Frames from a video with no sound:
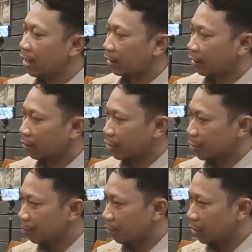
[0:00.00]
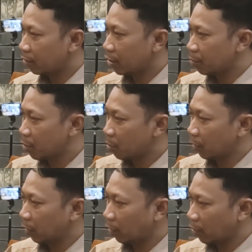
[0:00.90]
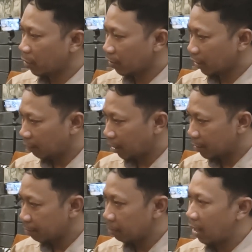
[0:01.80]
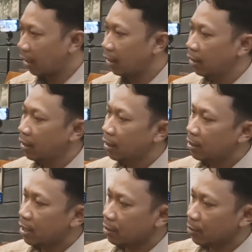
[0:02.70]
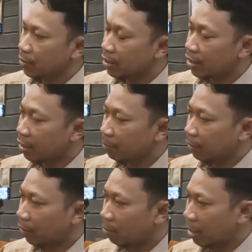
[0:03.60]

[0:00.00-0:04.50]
Kartiko Ismoyo atau Ismoyo Putronoyo Kilurah Semar dan Gusti Sang Yang Betoro